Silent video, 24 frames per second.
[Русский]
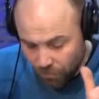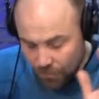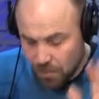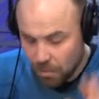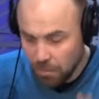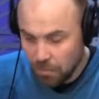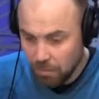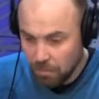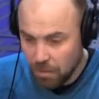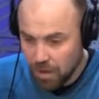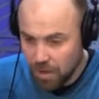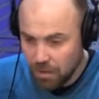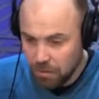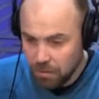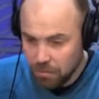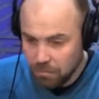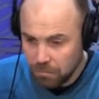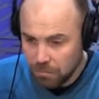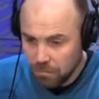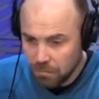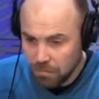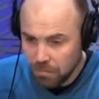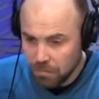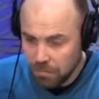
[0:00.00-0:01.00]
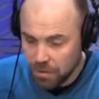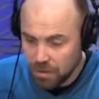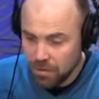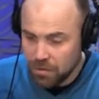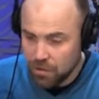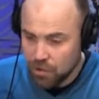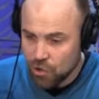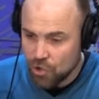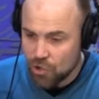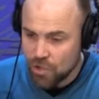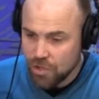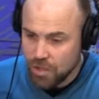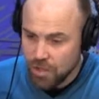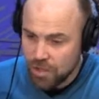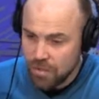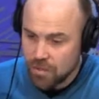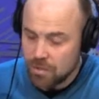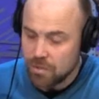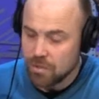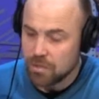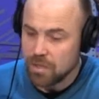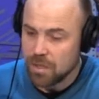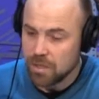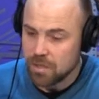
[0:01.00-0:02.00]
балл, балл
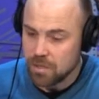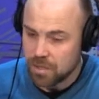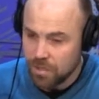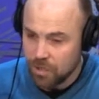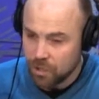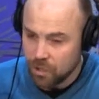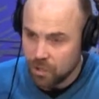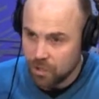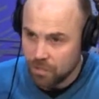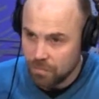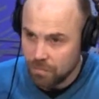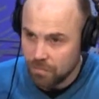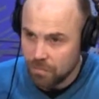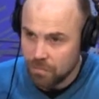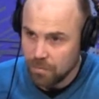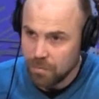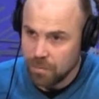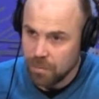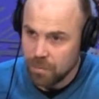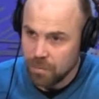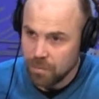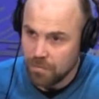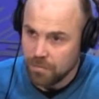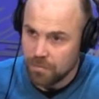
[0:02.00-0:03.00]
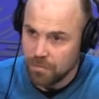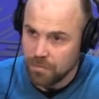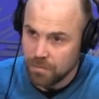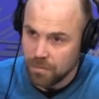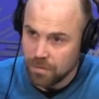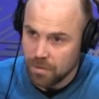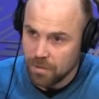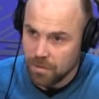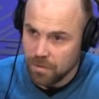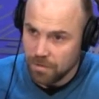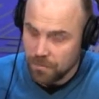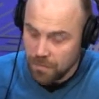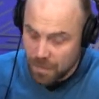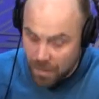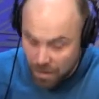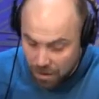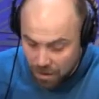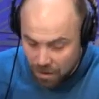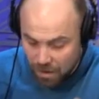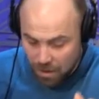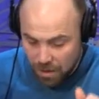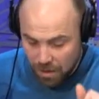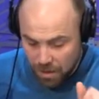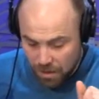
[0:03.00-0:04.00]
начисляется за стаж. Да.
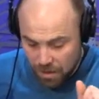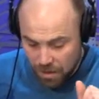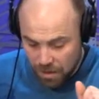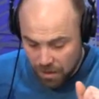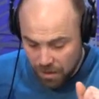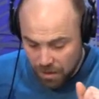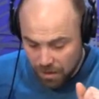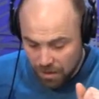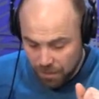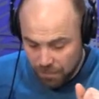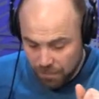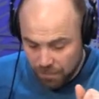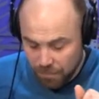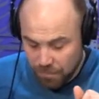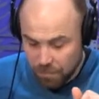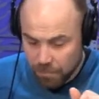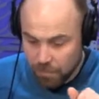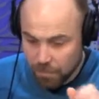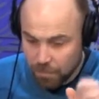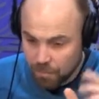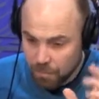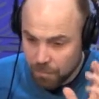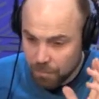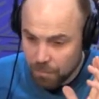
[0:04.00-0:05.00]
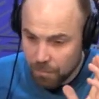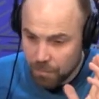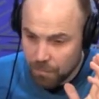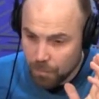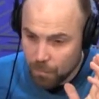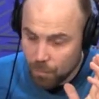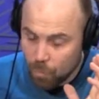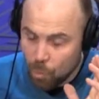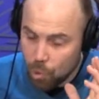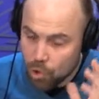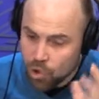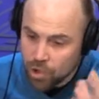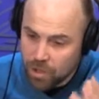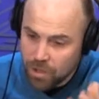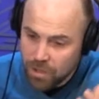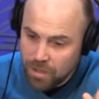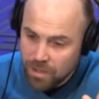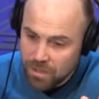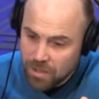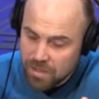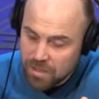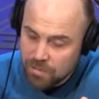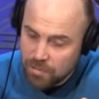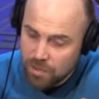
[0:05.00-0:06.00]
А, можно ли
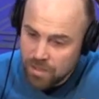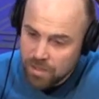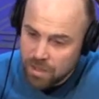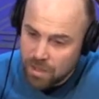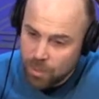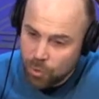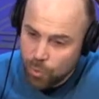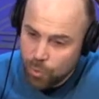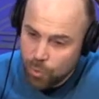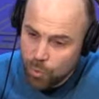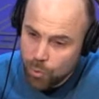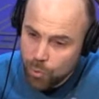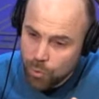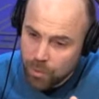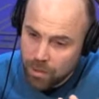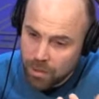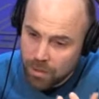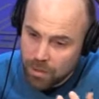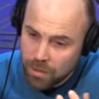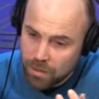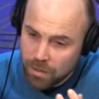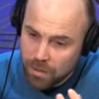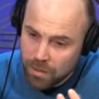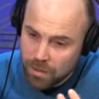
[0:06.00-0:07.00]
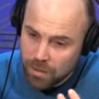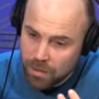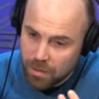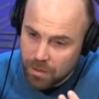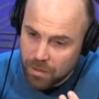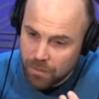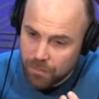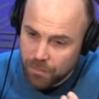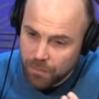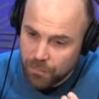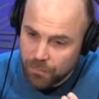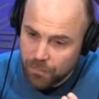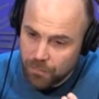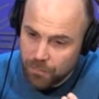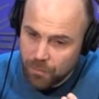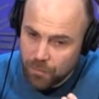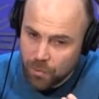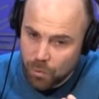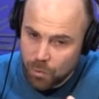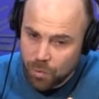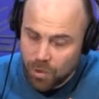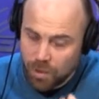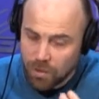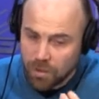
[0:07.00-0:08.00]
назвать какую-то, эм,
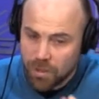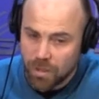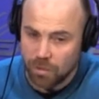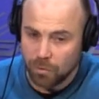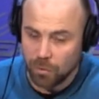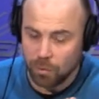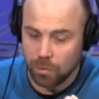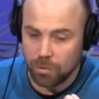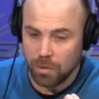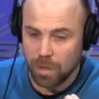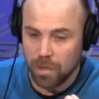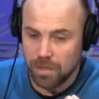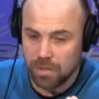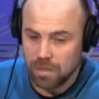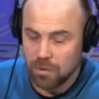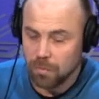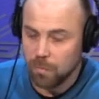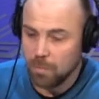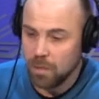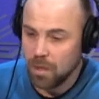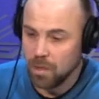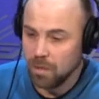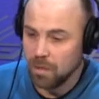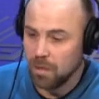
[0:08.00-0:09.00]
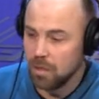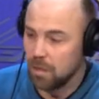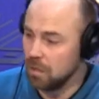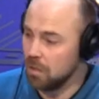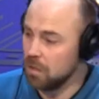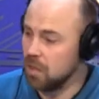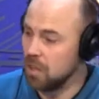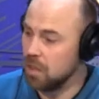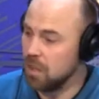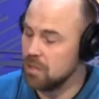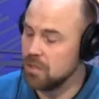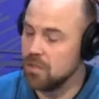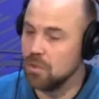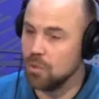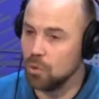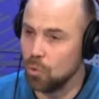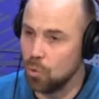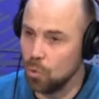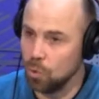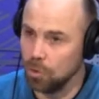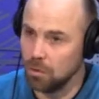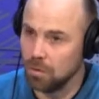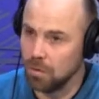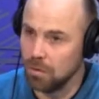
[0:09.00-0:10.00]
ну конкретно, вот один балл – это один
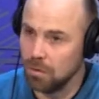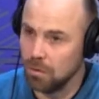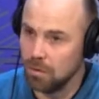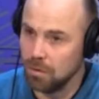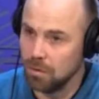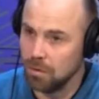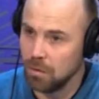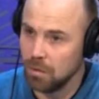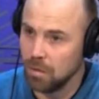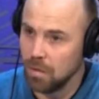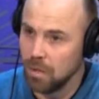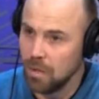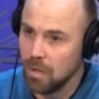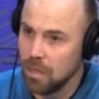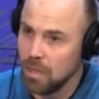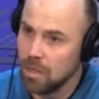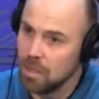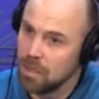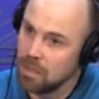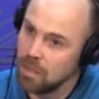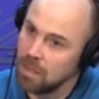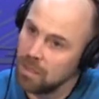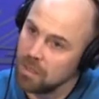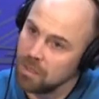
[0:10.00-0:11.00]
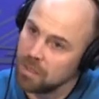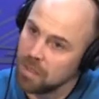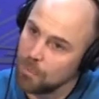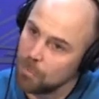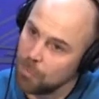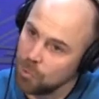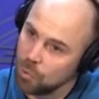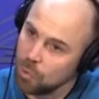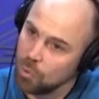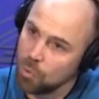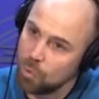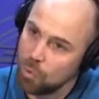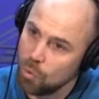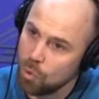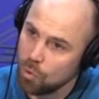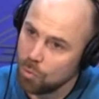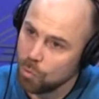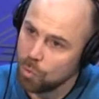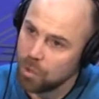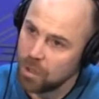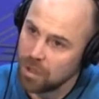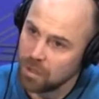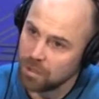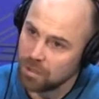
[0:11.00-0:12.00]
год? Или там по-другому?
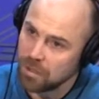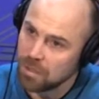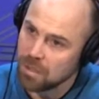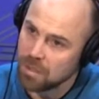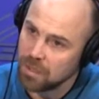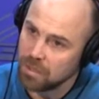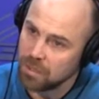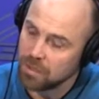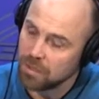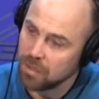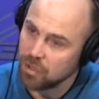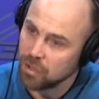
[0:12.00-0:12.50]
Нет, немножечко